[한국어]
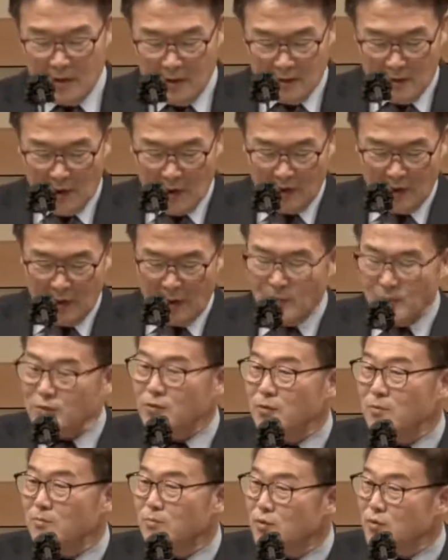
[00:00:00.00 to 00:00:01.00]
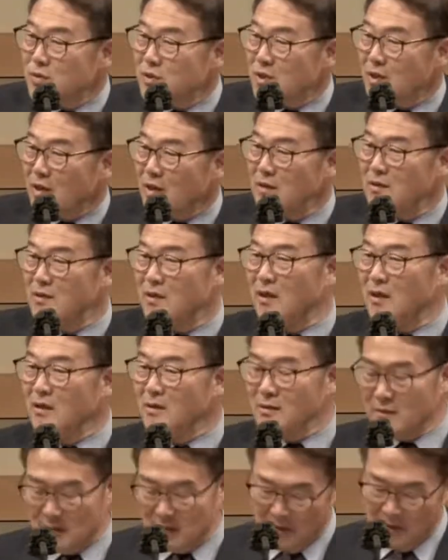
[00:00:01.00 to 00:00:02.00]
내 글에 무슨 문제가
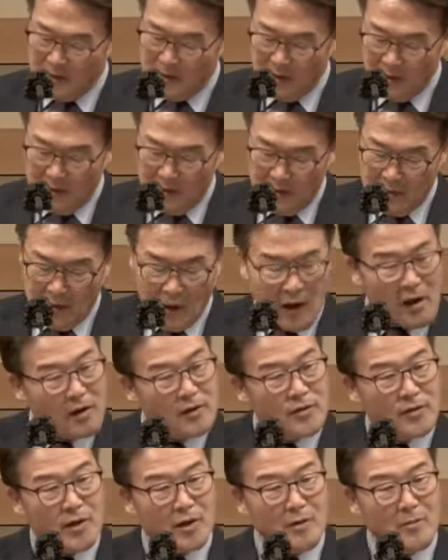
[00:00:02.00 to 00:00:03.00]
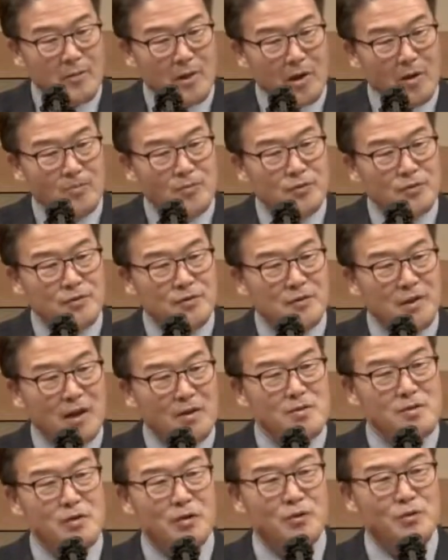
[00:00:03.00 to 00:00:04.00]
있나? 내가 그 사람에게 무슨
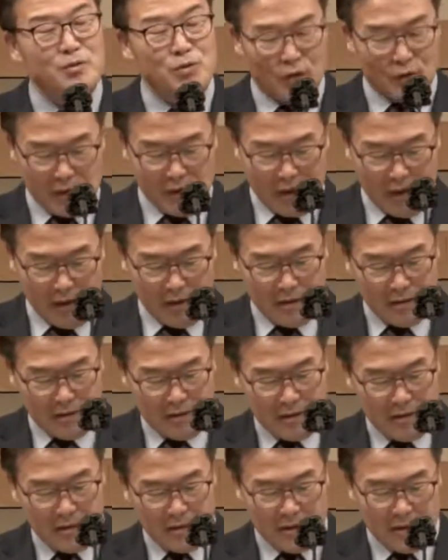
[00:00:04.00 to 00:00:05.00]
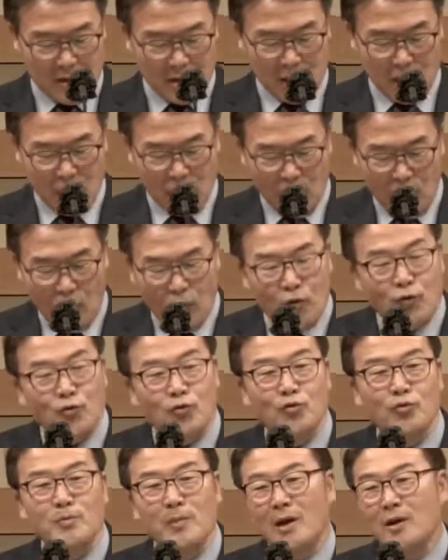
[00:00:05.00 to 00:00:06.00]
상처를 줬나?
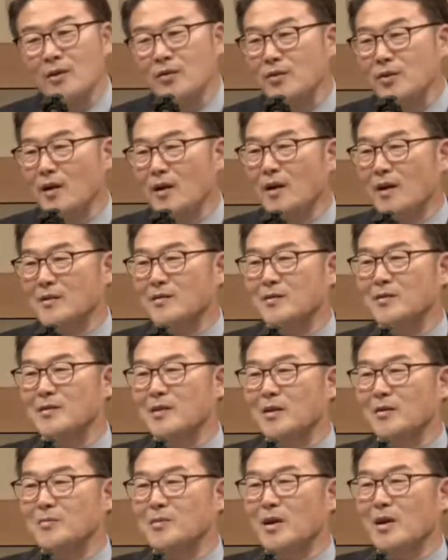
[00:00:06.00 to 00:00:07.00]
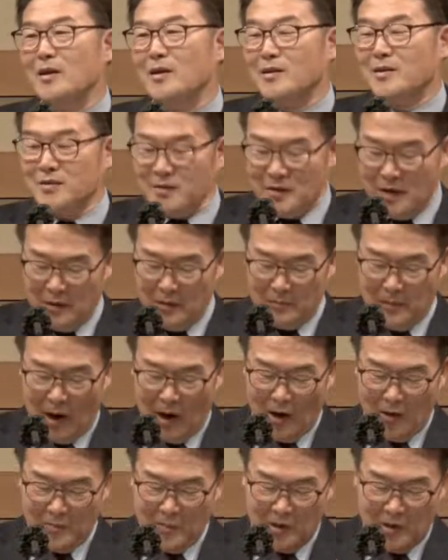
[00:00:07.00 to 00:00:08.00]
수많은 생각들 때문에 그게
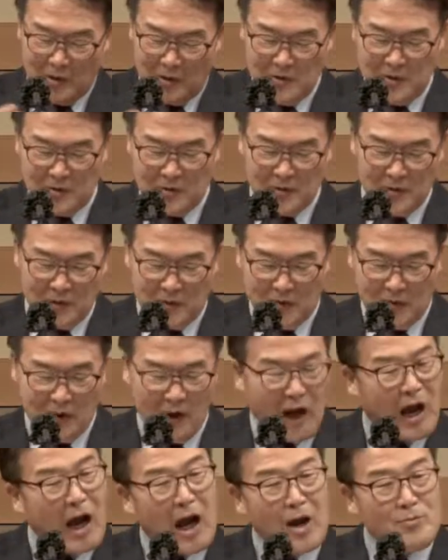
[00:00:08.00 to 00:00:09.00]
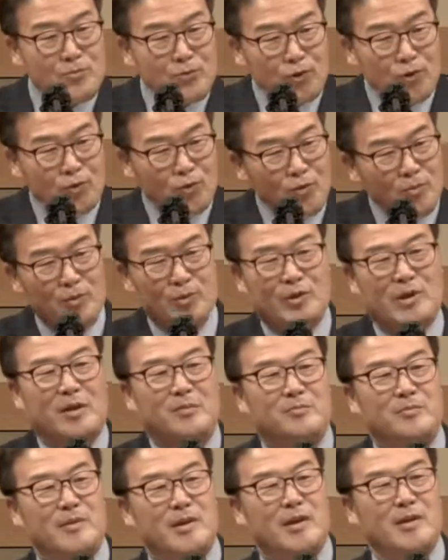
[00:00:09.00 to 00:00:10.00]
마음이 걸려서 아무것도
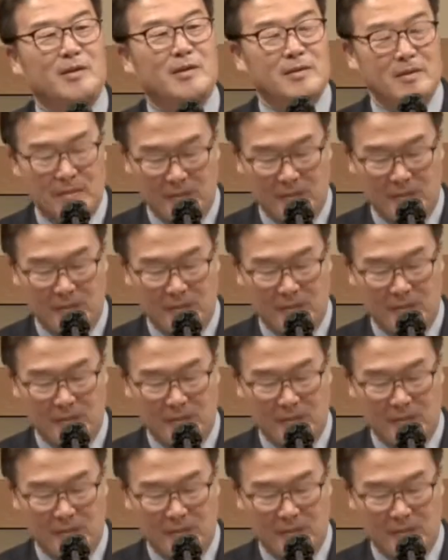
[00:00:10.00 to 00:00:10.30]
못합니다.